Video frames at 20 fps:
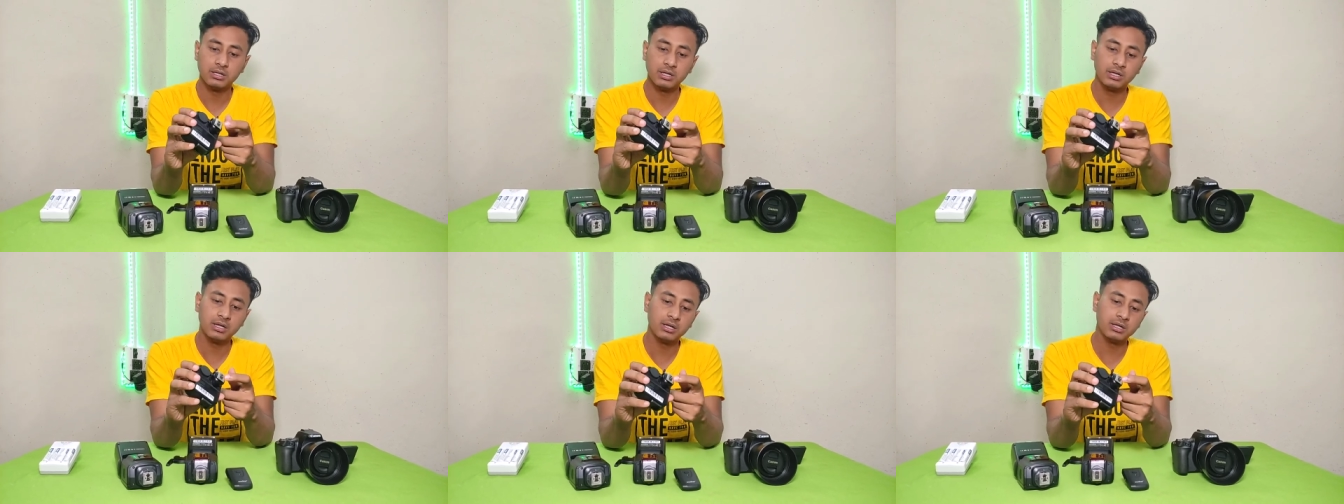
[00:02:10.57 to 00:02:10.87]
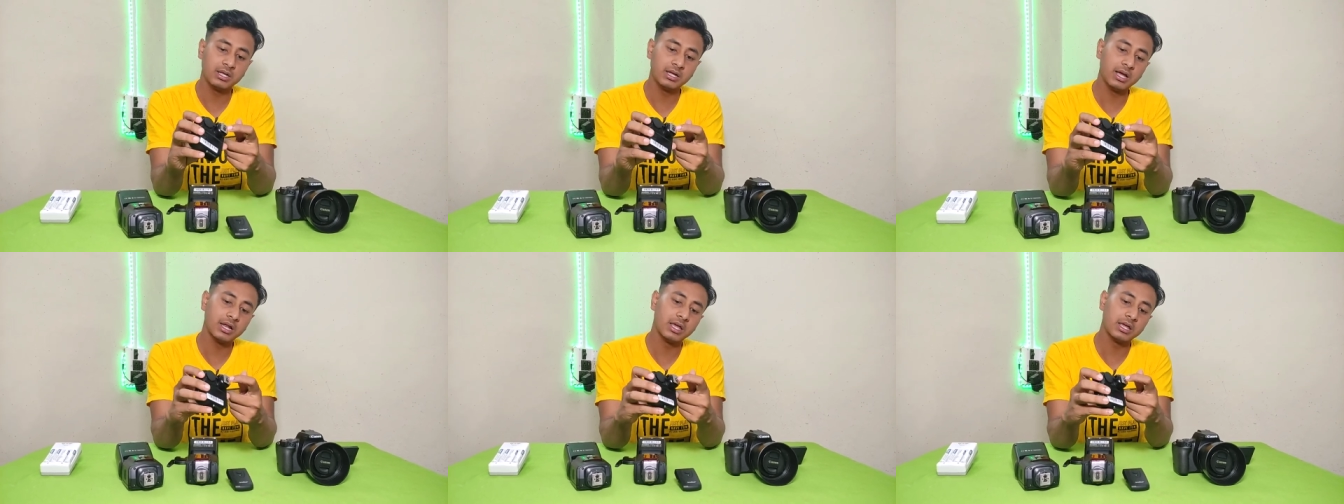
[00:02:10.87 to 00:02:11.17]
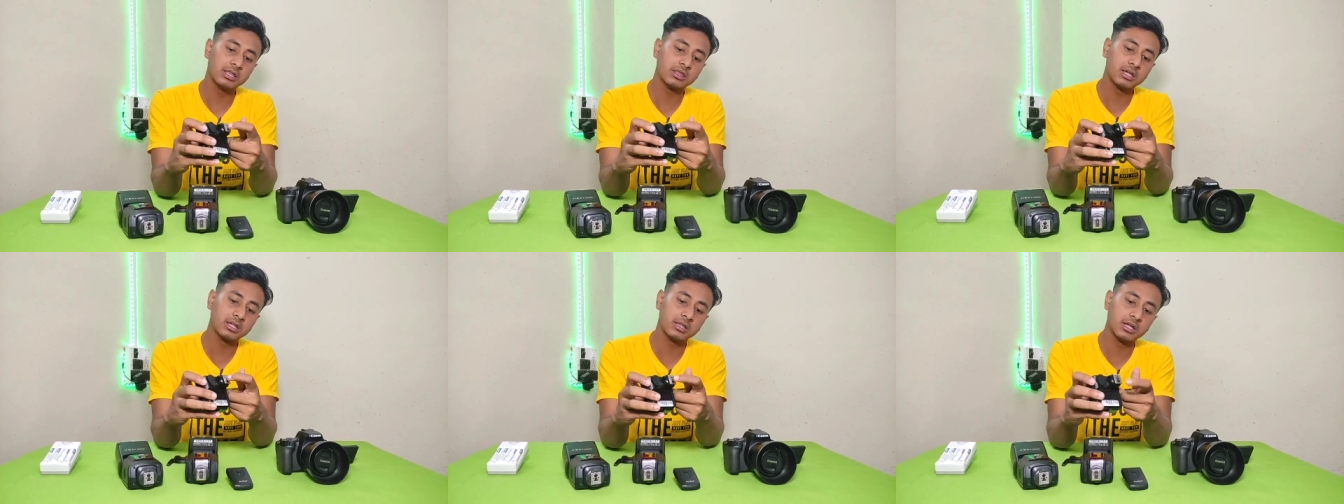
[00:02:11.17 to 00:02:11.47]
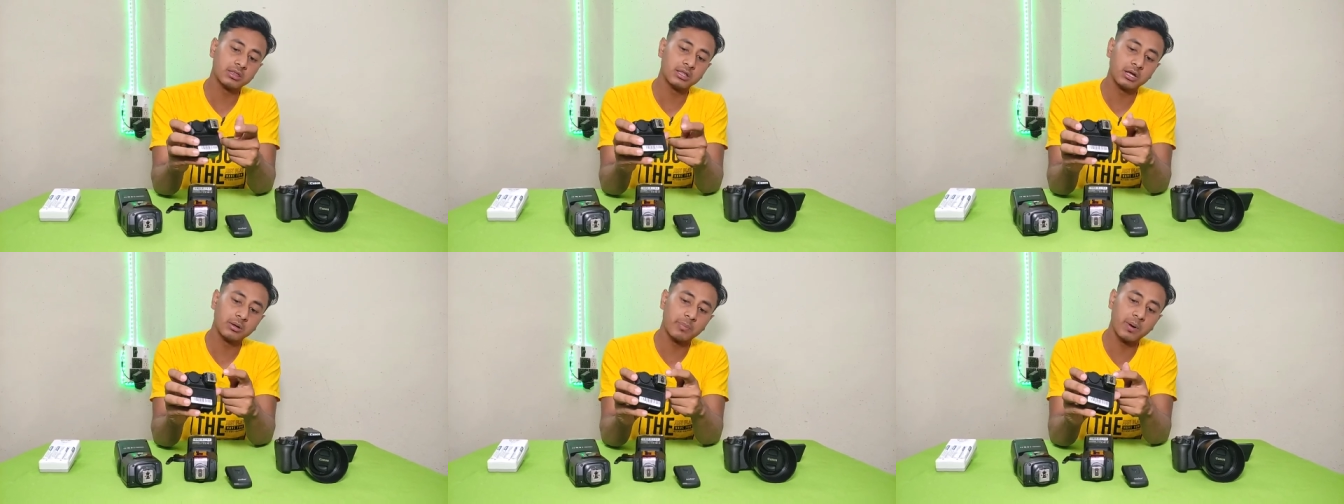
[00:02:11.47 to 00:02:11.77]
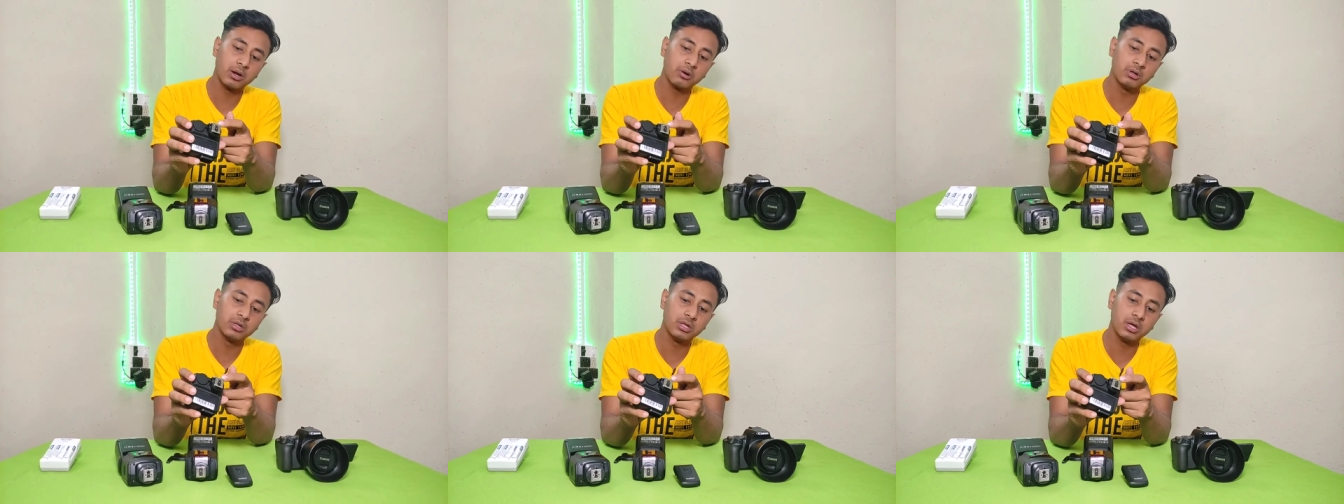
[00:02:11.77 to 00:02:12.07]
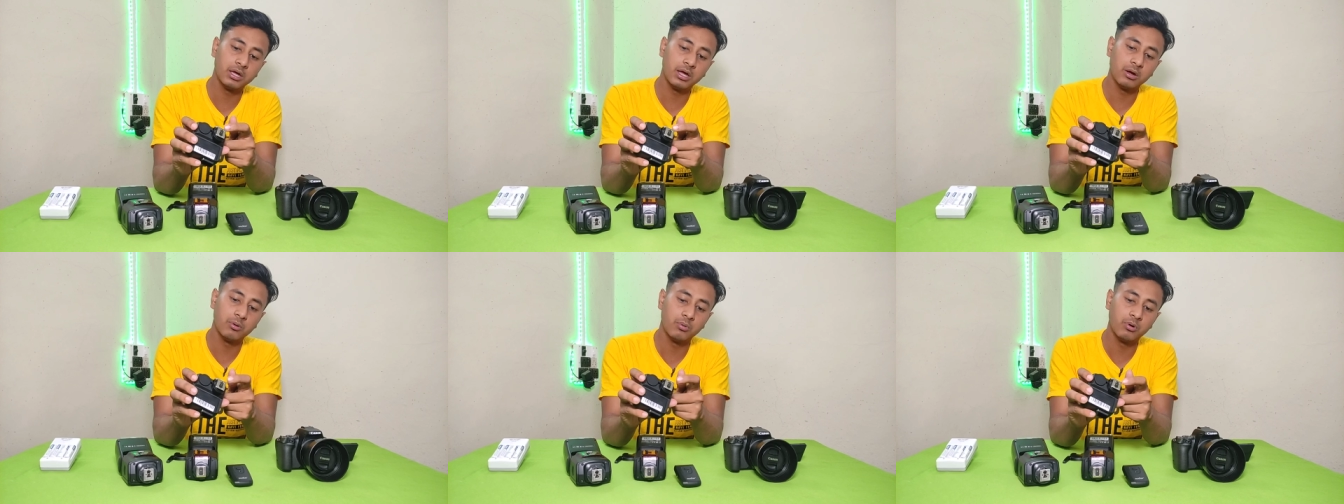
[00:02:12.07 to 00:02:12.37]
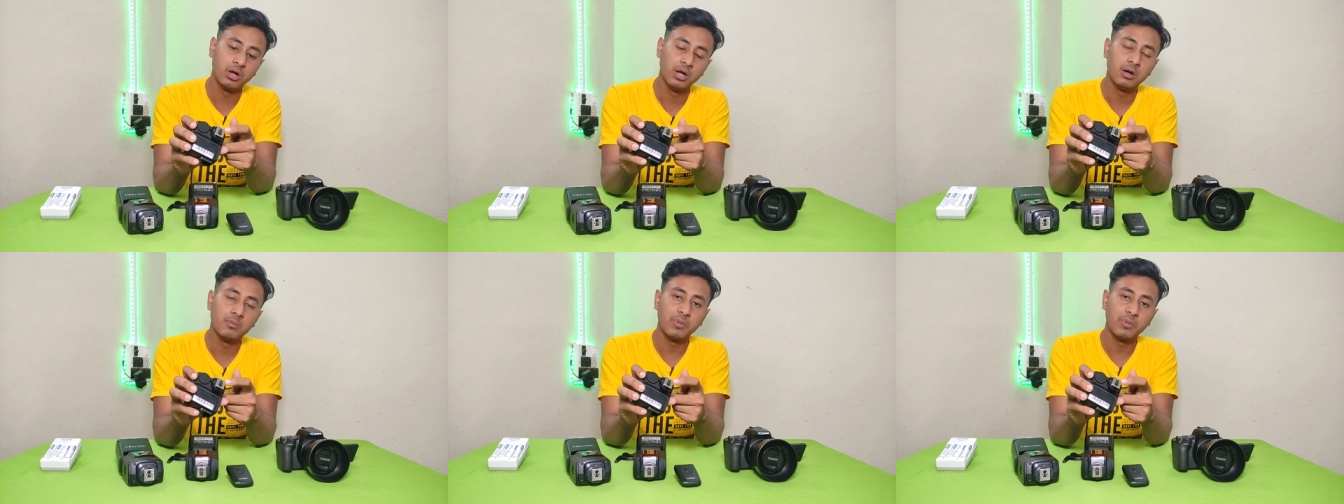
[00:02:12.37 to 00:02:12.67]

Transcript: ठीक ठीक है ना इसके साथ देख पा रहे हो ये